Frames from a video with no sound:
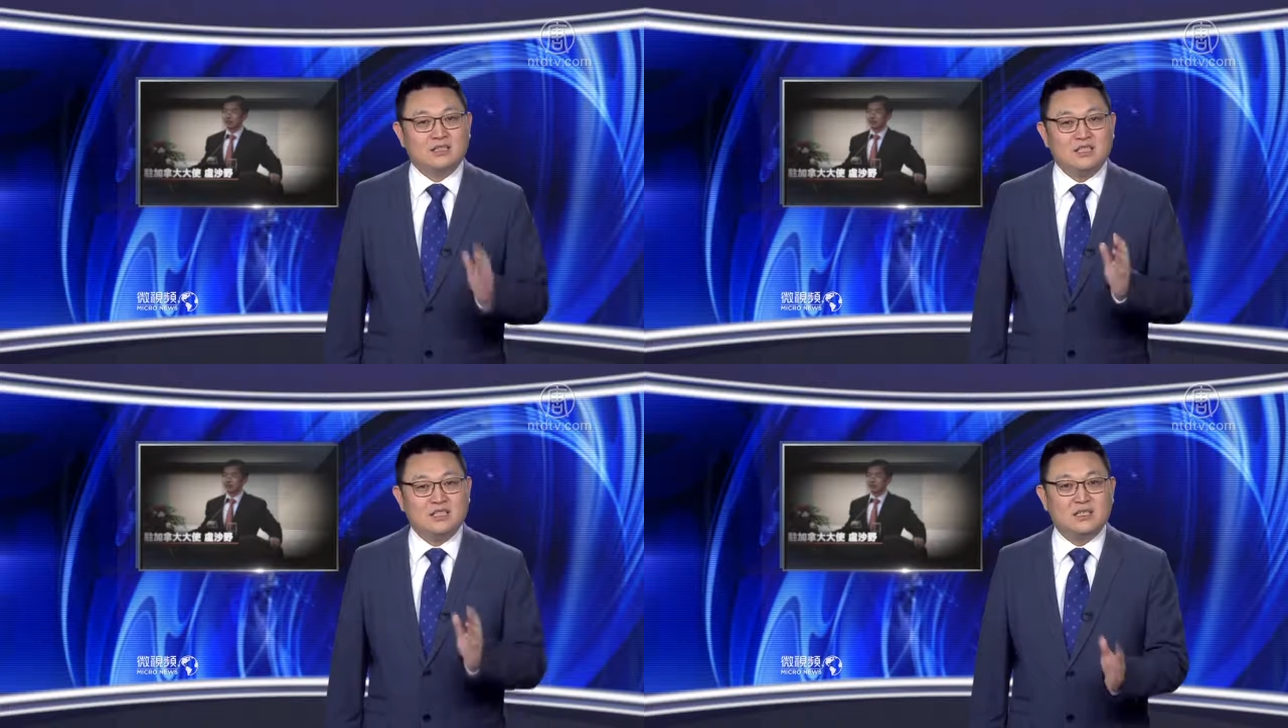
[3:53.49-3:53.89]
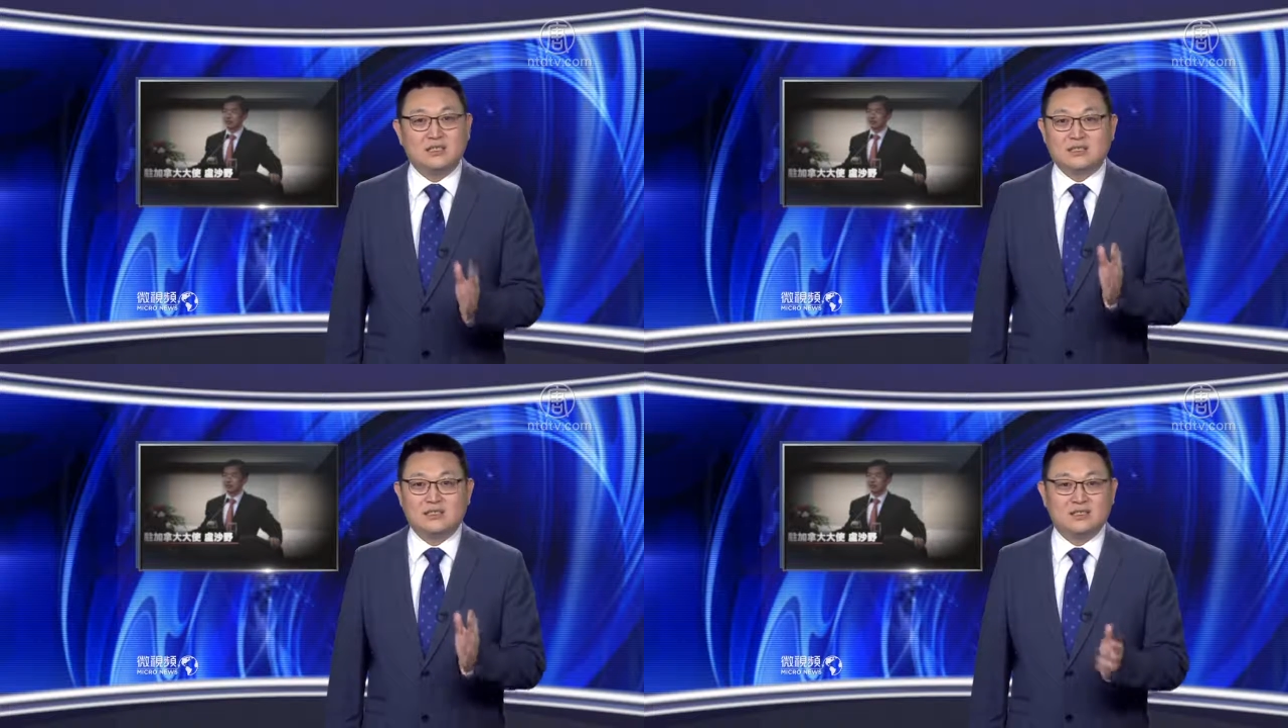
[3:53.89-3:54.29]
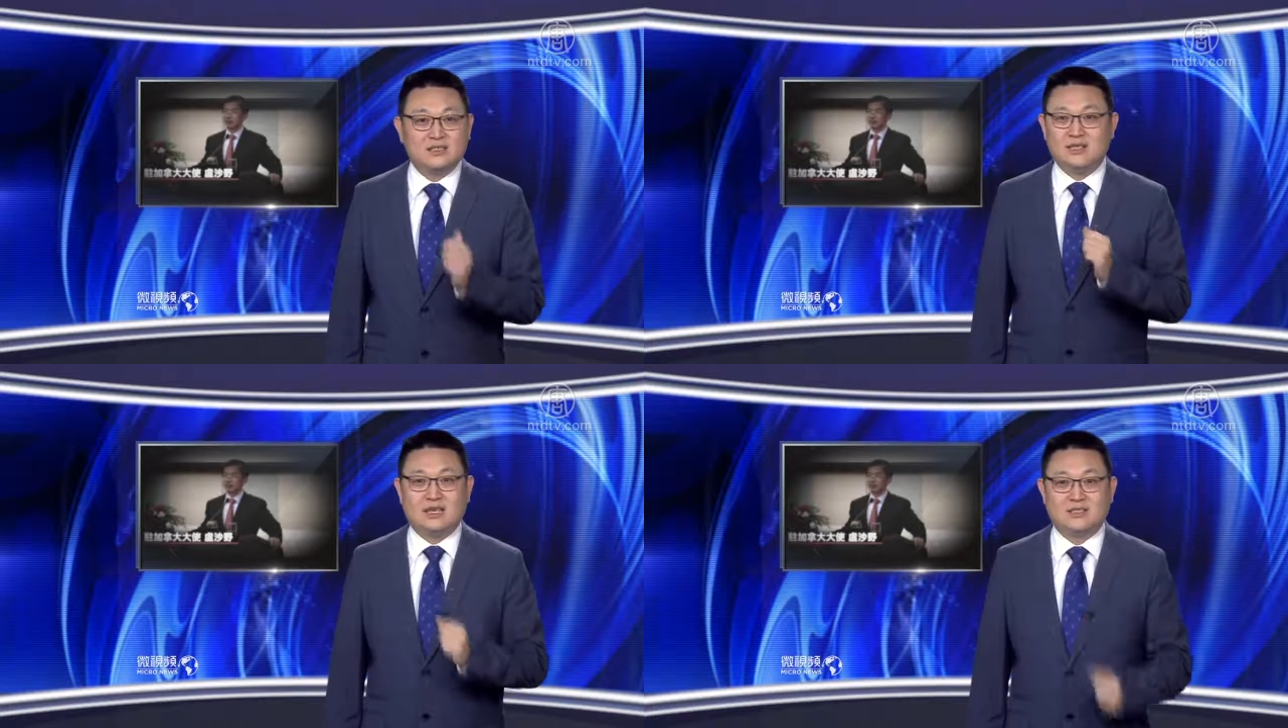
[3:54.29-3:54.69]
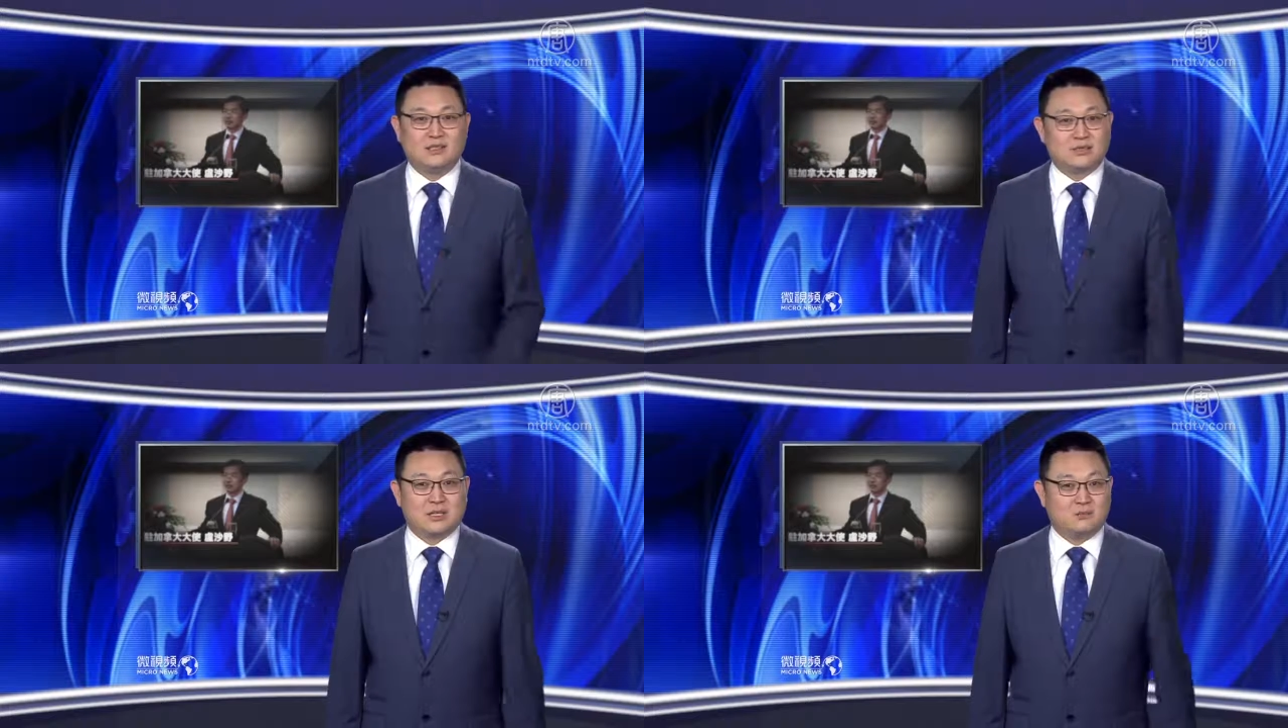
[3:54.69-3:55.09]
你可是气焰
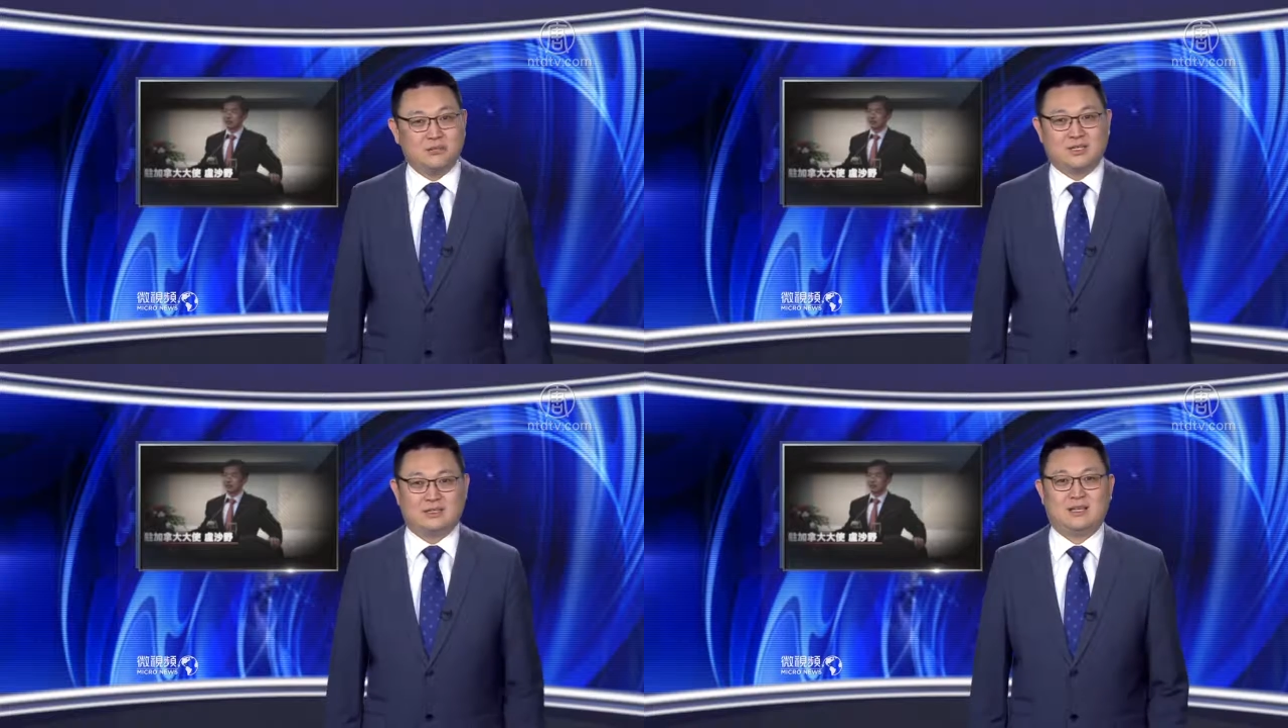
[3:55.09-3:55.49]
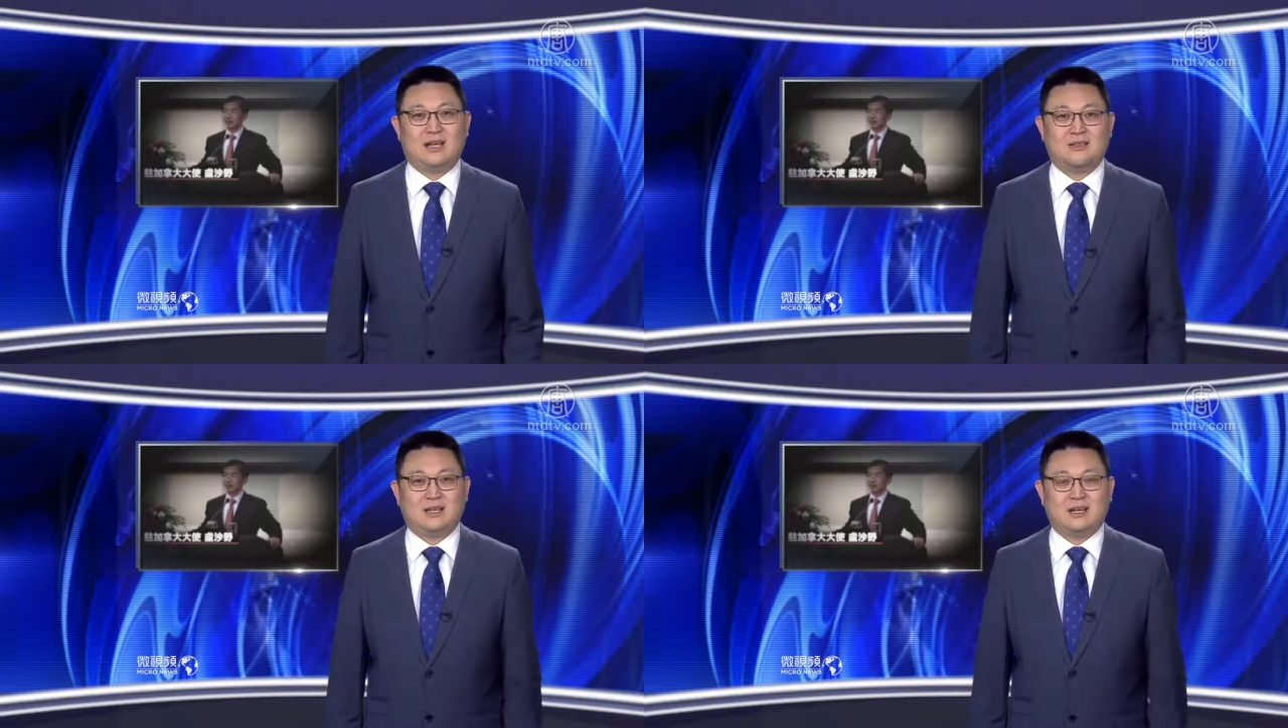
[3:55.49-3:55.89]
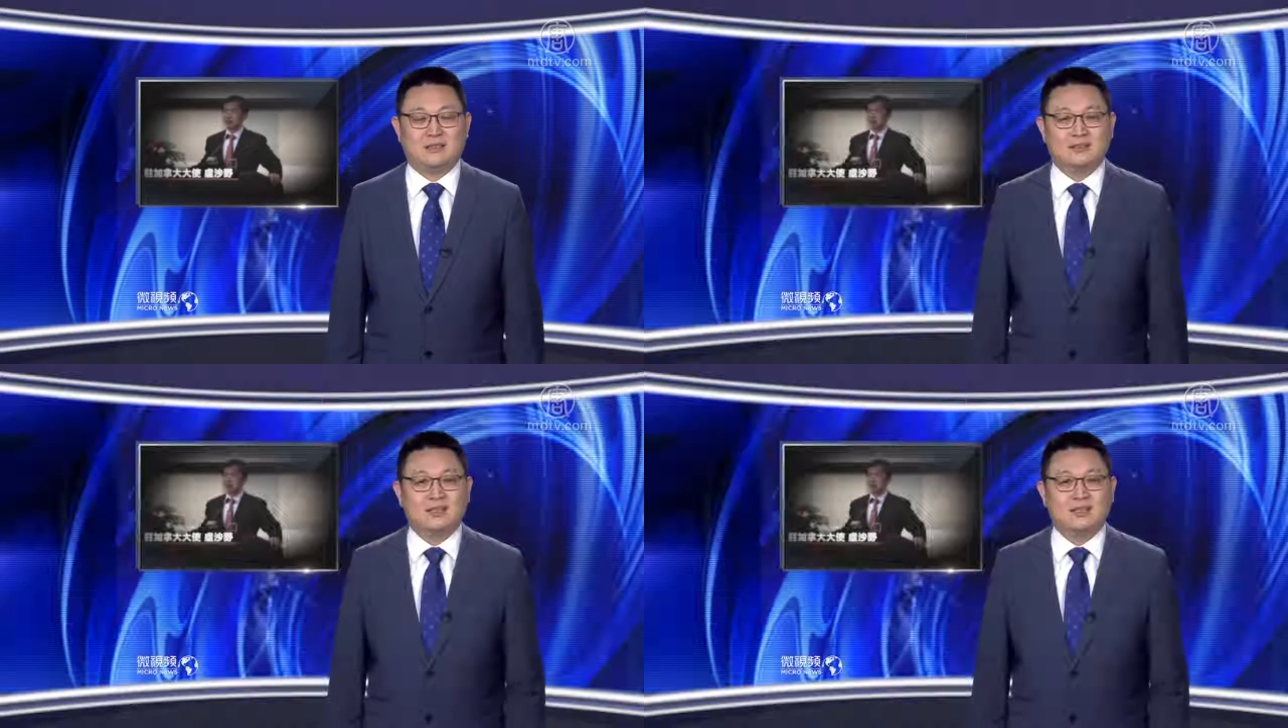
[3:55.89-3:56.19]
嚣张，不肯谈呐。